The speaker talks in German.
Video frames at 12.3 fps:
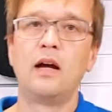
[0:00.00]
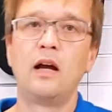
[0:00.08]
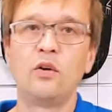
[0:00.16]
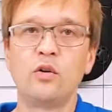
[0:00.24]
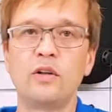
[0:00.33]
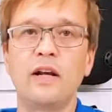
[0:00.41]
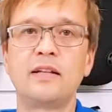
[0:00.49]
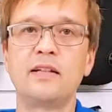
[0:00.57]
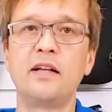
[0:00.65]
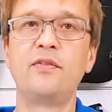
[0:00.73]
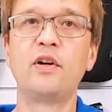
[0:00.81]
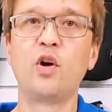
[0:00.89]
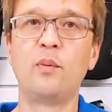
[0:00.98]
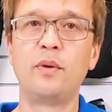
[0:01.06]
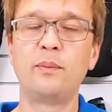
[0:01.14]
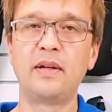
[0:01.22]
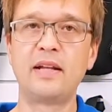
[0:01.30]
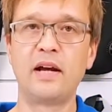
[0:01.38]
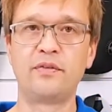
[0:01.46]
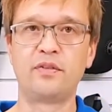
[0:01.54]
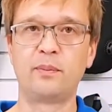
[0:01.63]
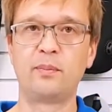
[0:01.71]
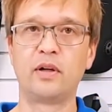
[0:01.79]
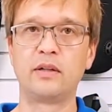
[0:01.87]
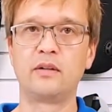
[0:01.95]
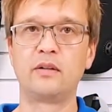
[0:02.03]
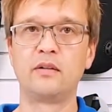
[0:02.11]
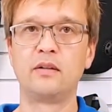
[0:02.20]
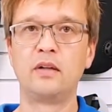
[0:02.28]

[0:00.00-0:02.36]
Hallo und herzlich willkommen bei Dive Support.